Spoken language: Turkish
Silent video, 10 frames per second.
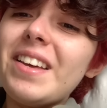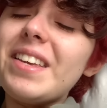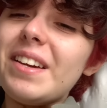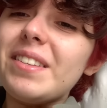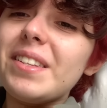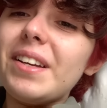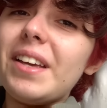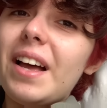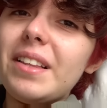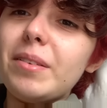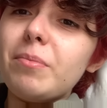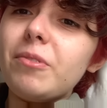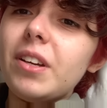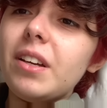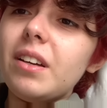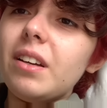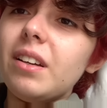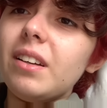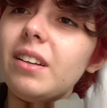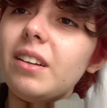yarısına geldim ve e,
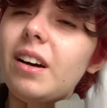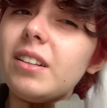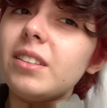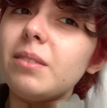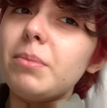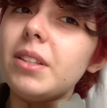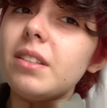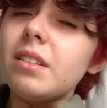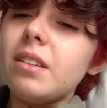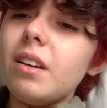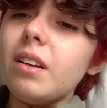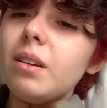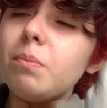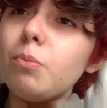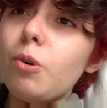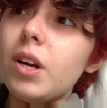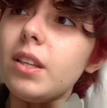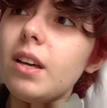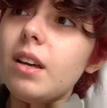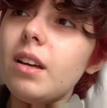artık bitsin ya. Bu
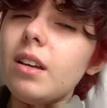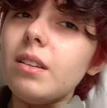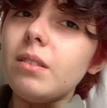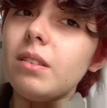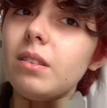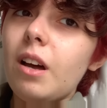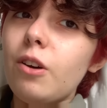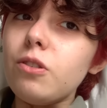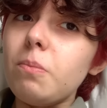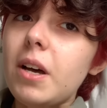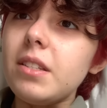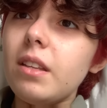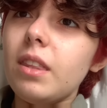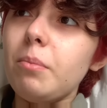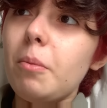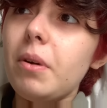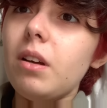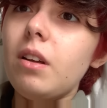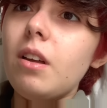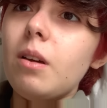arada daha önce bahsettim ama
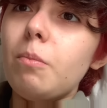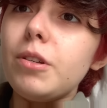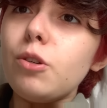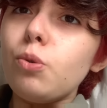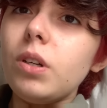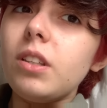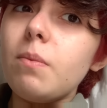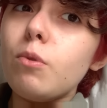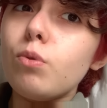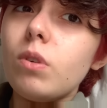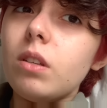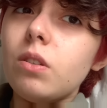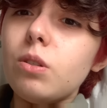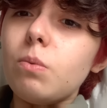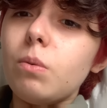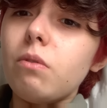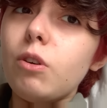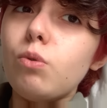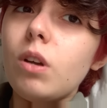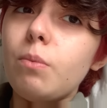mesela şu an kitap 36. bölümde ve
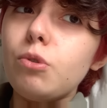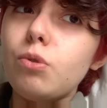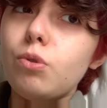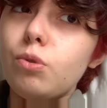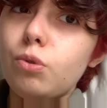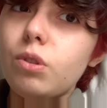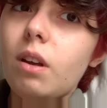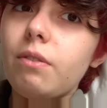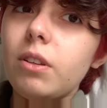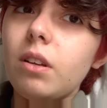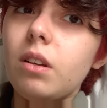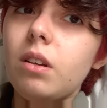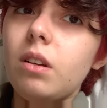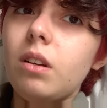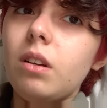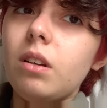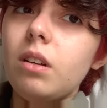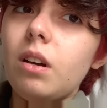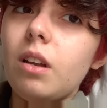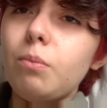163. sayfada.
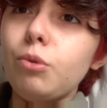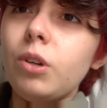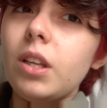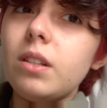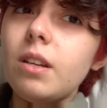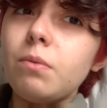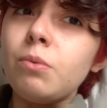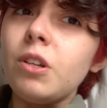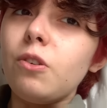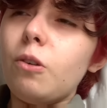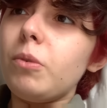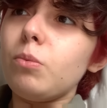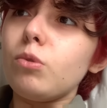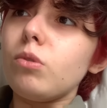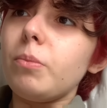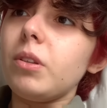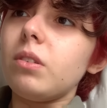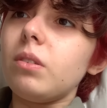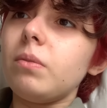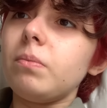Yani bunun kadar saçma bir şey görmedim uzun zamandır.